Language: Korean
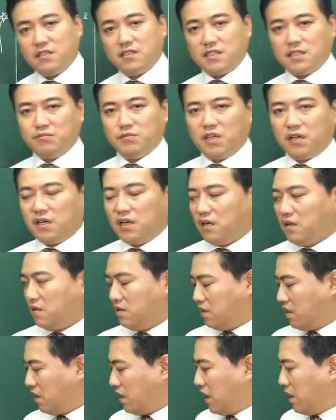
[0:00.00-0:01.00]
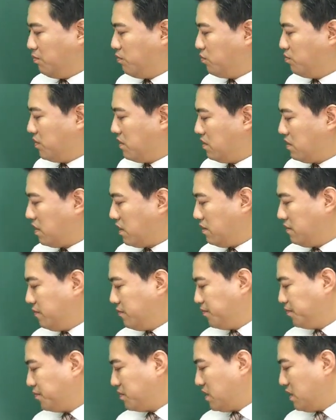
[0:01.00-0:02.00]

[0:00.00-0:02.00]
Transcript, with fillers: 않습니까? 네, FP인데요.